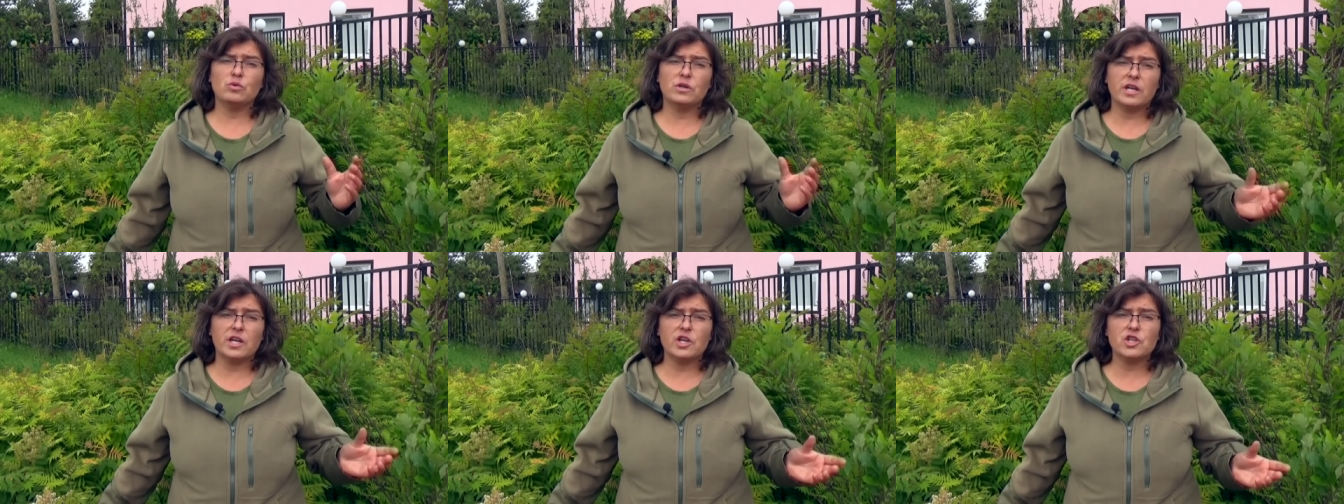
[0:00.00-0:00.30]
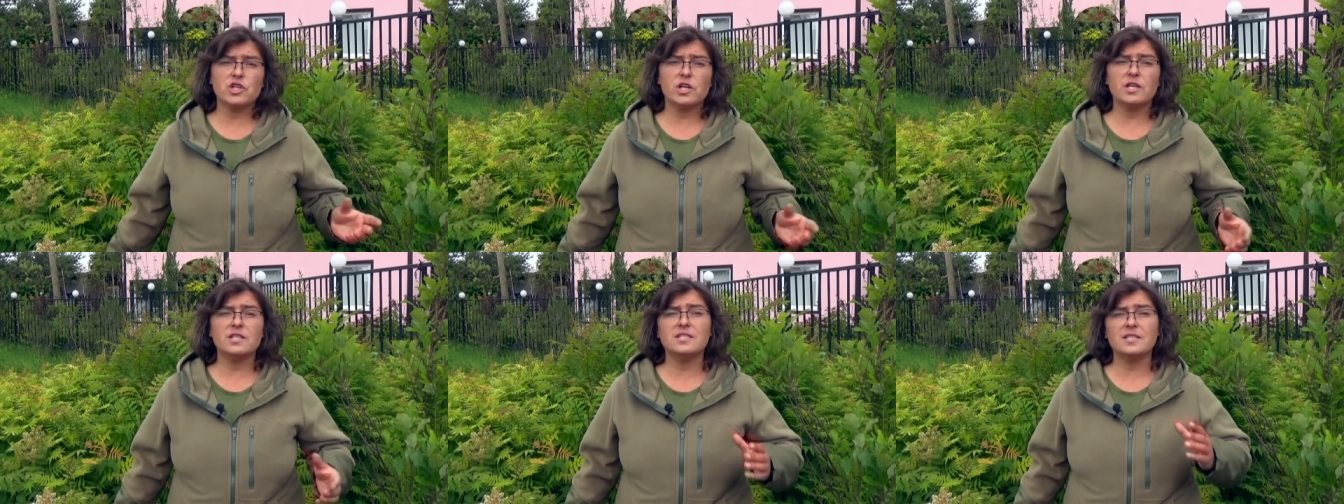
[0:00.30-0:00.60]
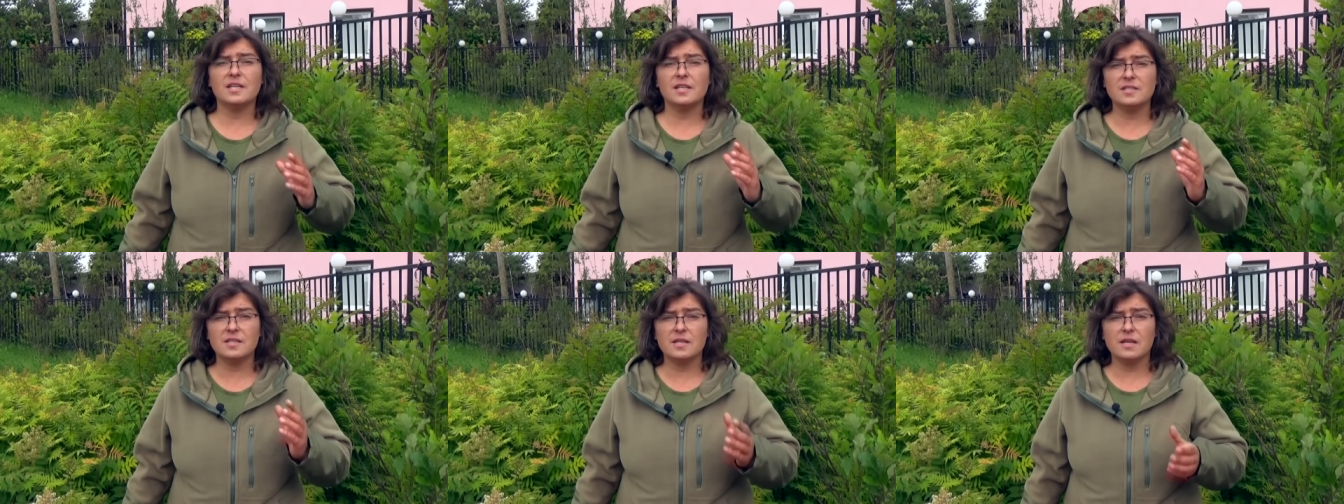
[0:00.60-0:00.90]
украшать
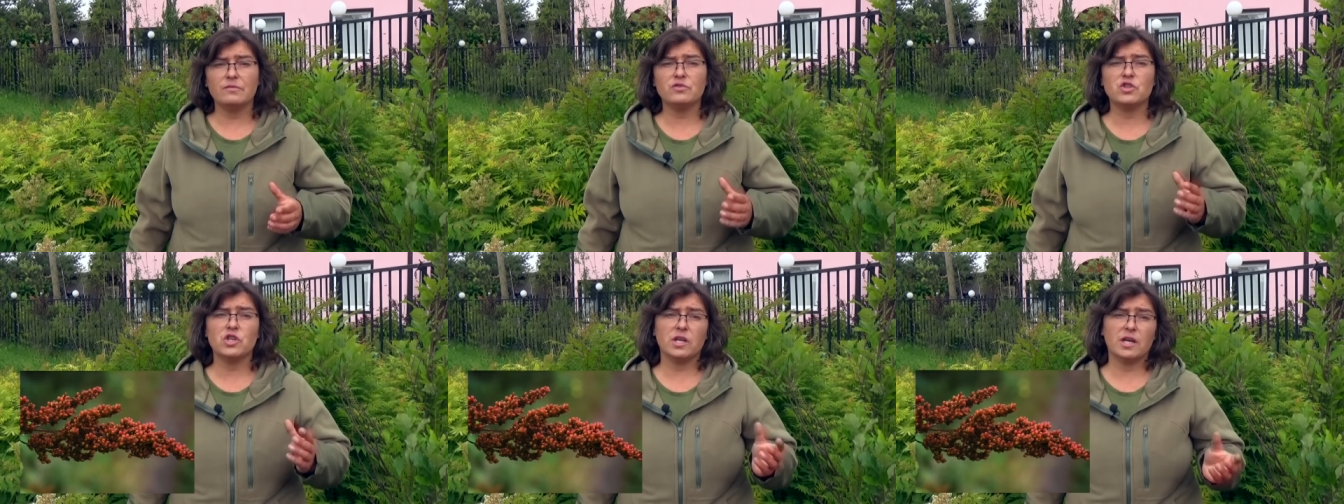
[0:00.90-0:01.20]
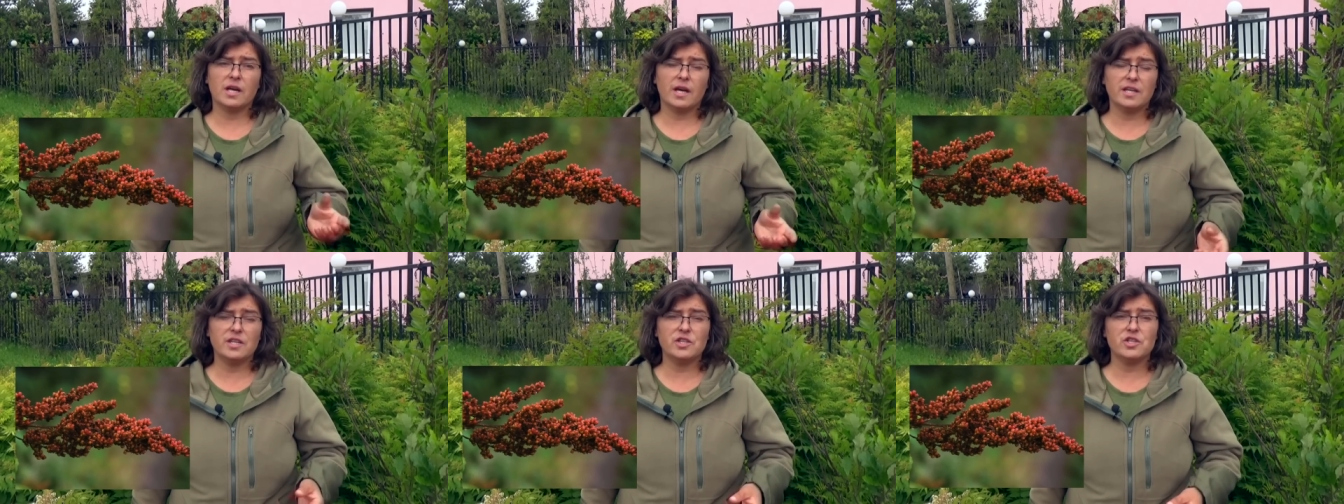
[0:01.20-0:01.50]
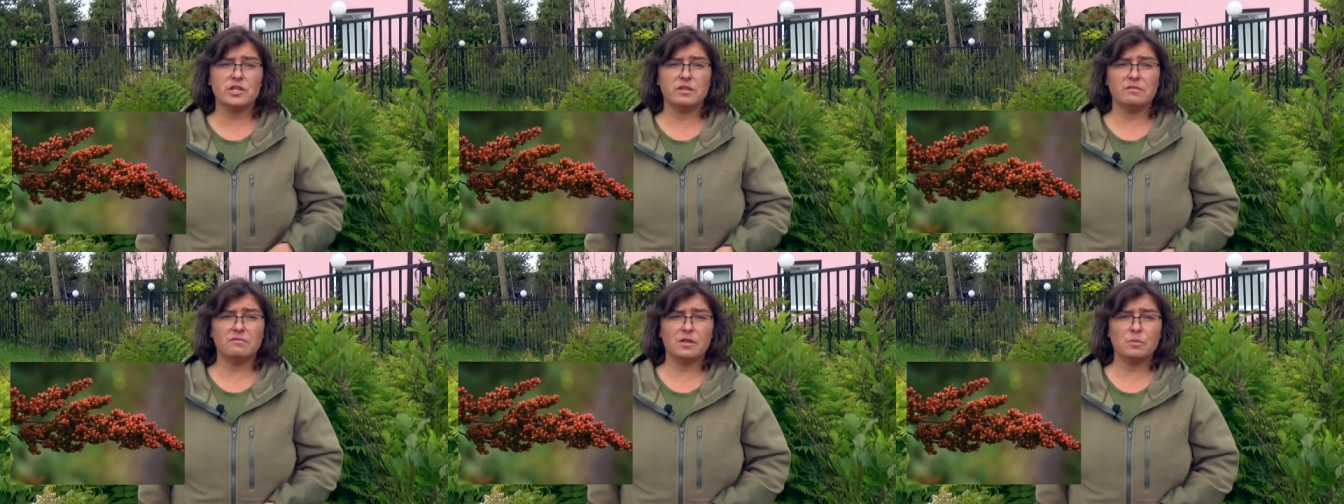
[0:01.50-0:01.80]
созревшие
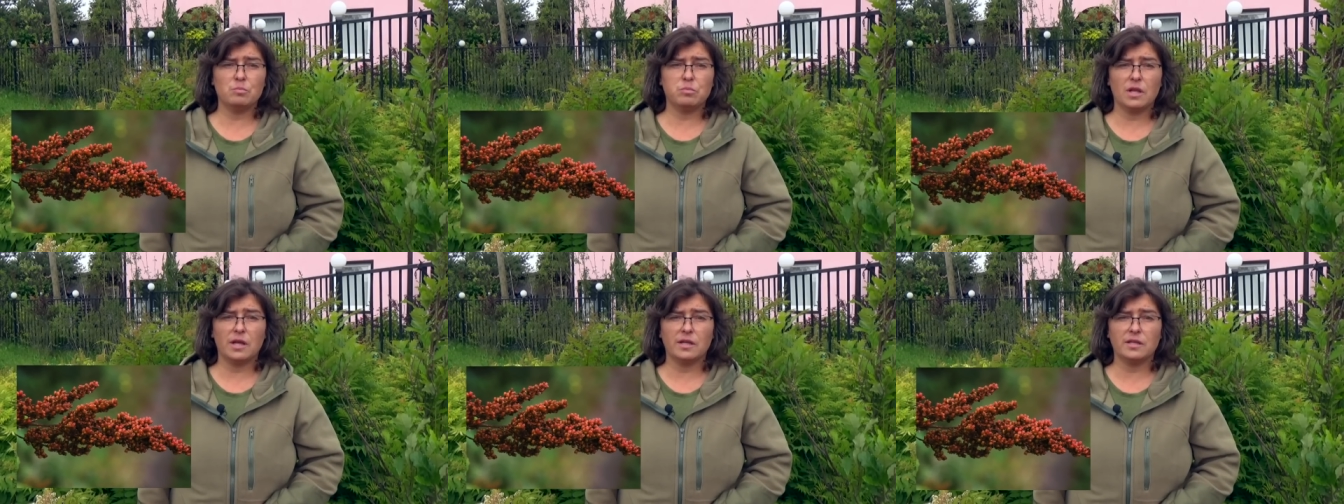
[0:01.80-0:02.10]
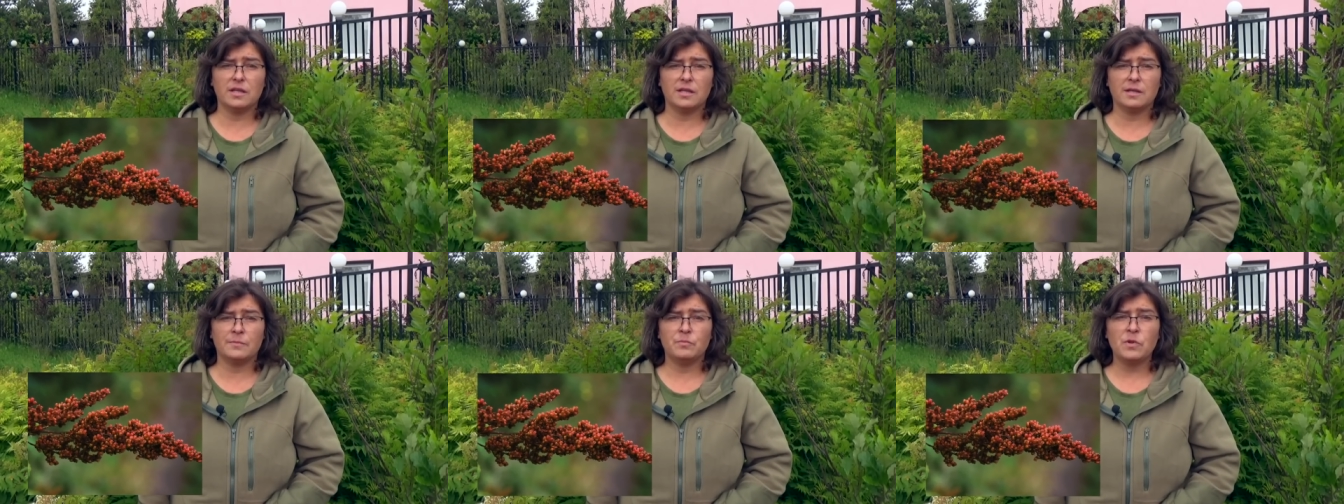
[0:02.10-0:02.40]
коричневые плоды.